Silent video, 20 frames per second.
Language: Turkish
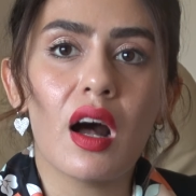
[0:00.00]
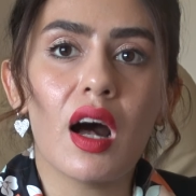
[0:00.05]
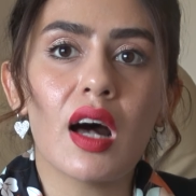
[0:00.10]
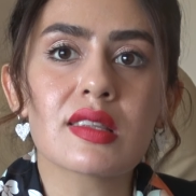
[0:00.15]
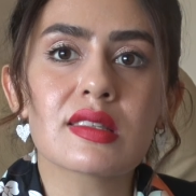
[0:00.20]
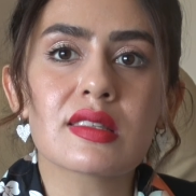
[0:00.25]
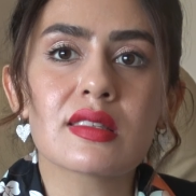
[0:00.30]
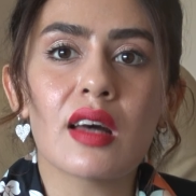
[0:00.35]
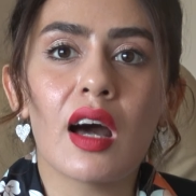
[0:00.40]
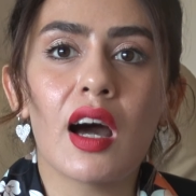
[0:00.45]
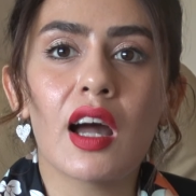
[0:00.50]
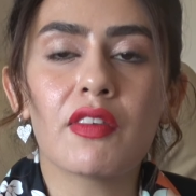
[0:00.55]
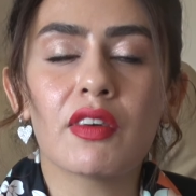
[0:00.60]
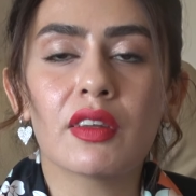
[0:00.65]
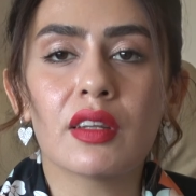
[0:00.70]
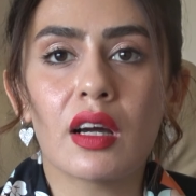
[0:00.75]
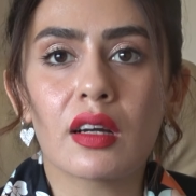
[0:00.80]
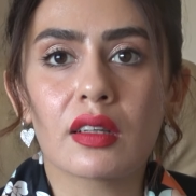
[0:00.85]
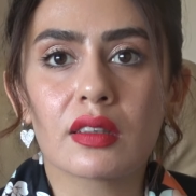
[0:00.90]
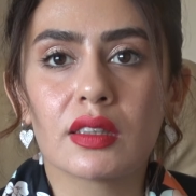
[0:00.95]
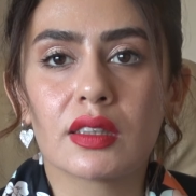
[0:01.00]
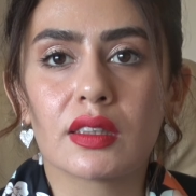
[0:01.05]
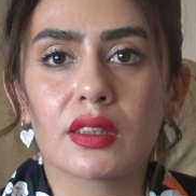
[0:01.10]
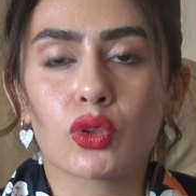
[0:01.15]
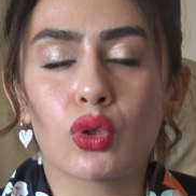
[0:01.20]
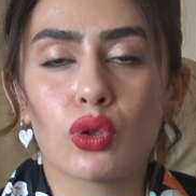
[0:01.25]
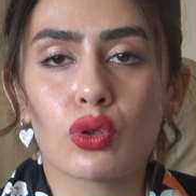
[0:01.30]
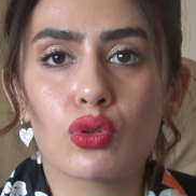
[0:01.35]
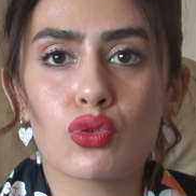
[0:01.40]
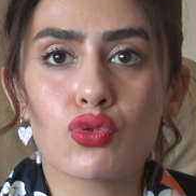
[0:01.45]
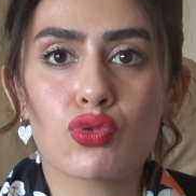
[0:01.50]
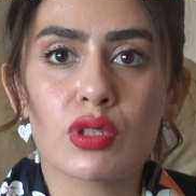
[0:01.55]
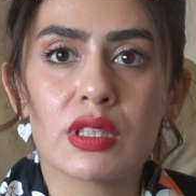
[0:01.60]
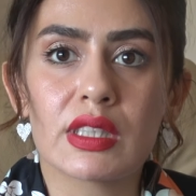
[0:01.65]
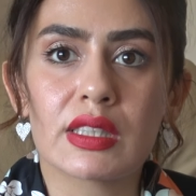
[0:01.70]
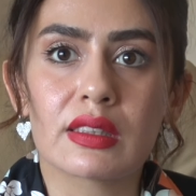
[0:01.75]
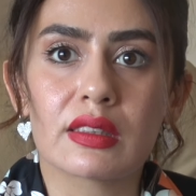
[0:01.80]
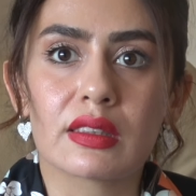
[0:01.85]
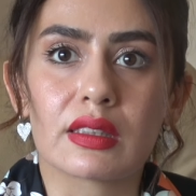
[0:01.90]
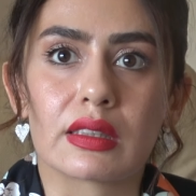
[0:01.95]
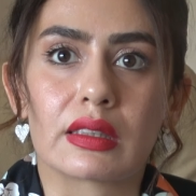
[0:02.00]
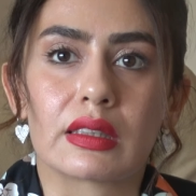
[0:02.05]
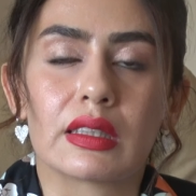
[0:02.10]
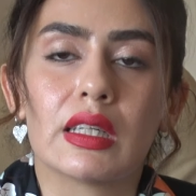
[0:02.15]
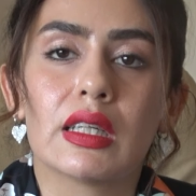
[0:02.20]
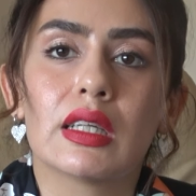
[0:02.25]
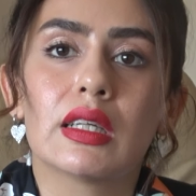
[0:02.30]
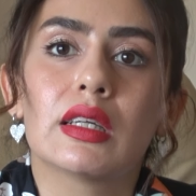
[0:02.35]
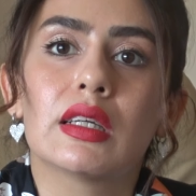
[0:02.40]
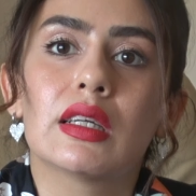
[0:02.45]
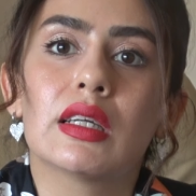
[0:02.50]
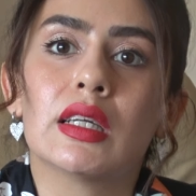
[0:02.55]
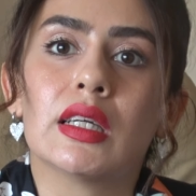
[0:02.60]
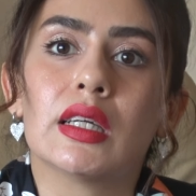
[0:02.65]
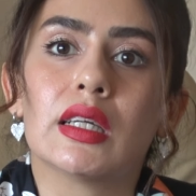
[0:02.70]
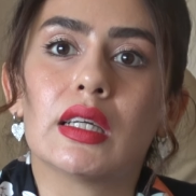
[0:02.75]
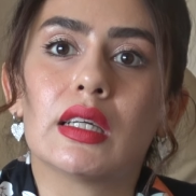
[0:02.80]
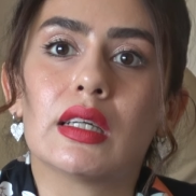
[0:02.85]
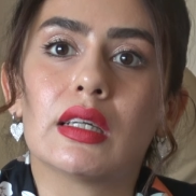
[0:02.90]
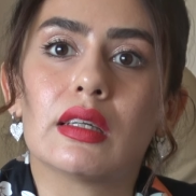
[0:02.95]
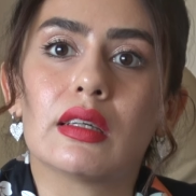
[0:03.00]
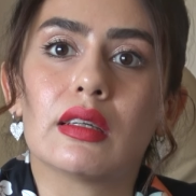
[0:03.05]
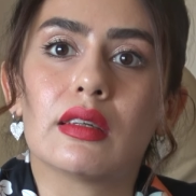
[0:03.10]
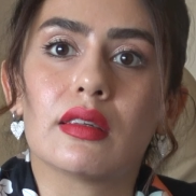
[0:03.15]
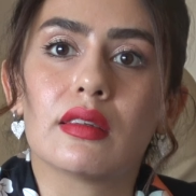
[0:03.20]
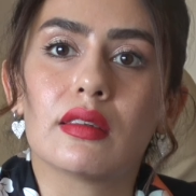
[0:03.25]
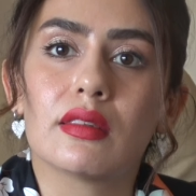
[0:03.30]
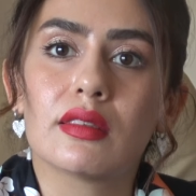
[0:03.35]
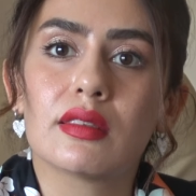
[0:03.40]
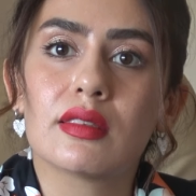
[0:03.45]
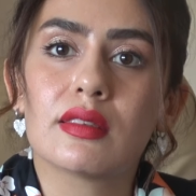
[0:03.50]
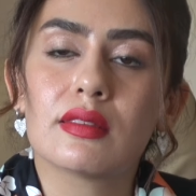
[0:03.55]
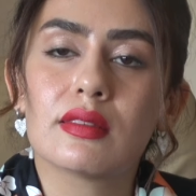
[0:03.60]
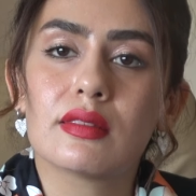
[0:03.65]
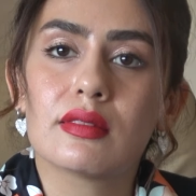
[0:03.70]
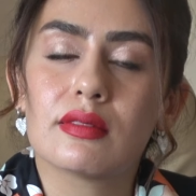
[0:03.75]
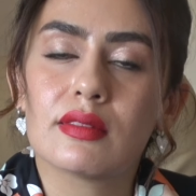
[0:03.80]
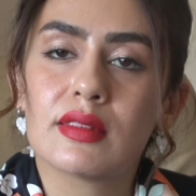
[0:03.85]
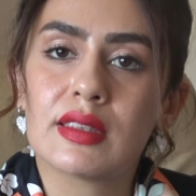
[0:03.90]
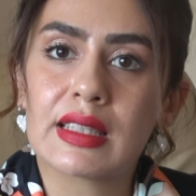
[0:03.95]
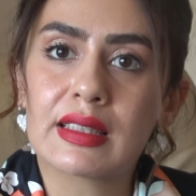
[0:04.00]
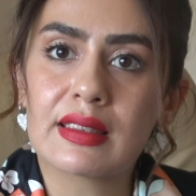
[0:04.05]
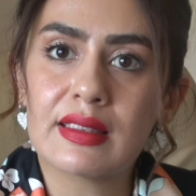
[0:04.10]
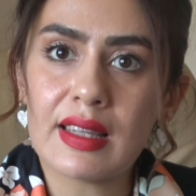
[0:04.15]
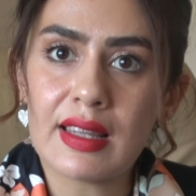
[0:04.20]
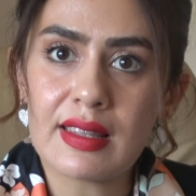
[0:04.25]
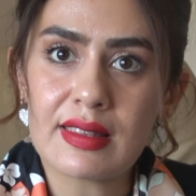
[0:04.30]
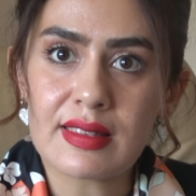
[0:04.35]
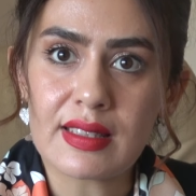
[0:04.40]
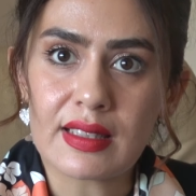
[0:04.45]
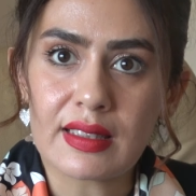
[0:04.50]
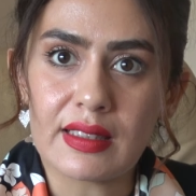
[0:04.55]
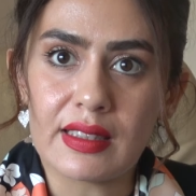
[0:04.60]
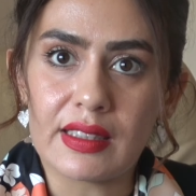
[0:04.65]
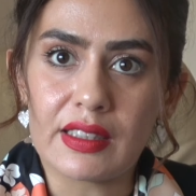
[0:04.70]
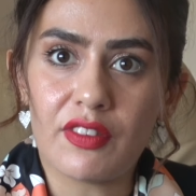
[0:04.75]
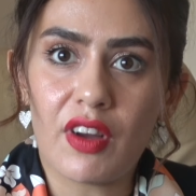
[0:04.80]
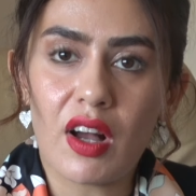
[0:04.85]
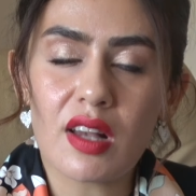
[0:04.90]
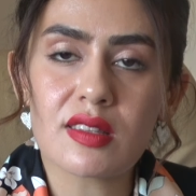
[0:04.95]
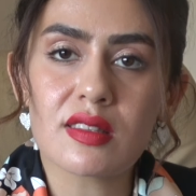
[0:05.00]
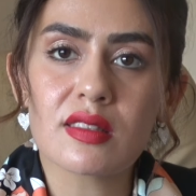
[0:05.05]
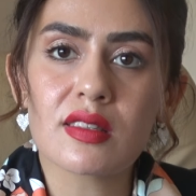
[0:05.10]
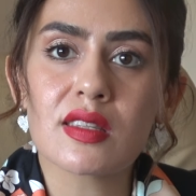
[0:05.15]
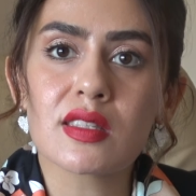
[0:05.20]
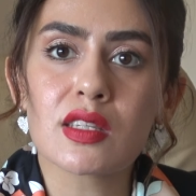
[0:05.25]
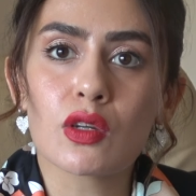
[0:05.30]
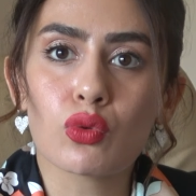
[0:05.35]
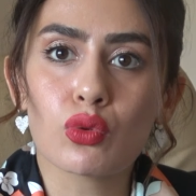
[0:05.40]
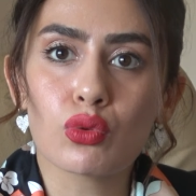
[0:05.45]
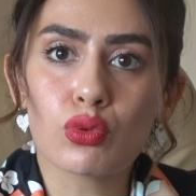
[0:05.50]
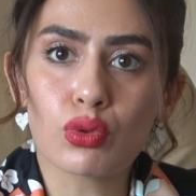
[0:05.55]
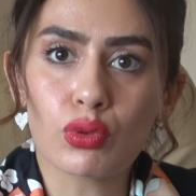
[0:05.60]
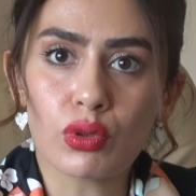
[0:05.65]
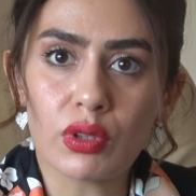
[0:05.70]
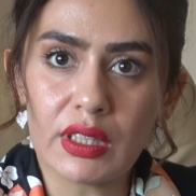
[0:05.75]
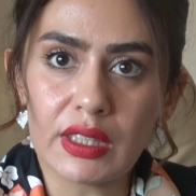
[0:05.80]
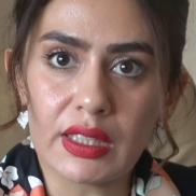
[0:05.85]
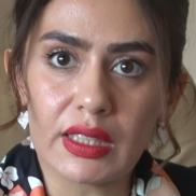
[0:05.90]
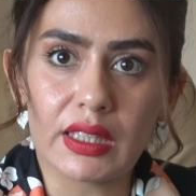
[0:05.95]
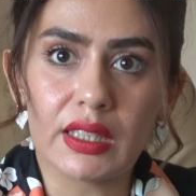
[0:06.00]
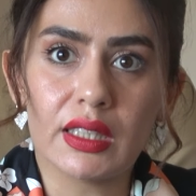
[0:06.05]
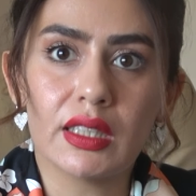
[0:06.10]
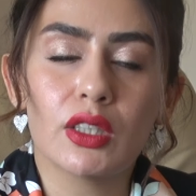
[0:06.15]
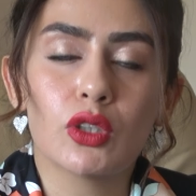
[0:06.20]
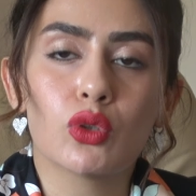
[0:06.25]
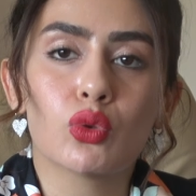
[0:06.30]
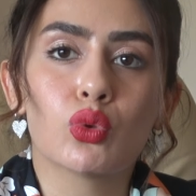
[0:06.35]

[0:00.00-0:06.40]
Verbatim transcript: Aslında hayvan hakları koruyucularının e, dikte ettikleri ve aslında savundukları,